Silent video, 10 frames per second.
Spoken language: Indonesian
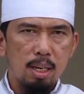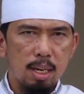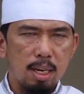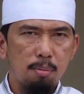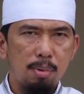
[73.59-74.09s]

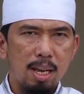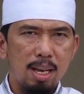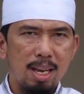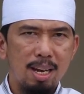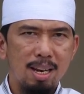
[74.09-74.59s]
karena
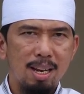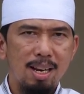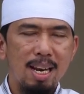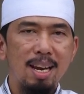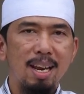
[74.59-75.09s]
melanggar
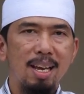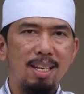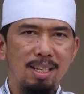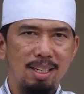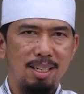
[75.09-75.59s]

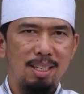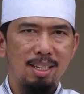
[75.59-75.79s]
larangan ini.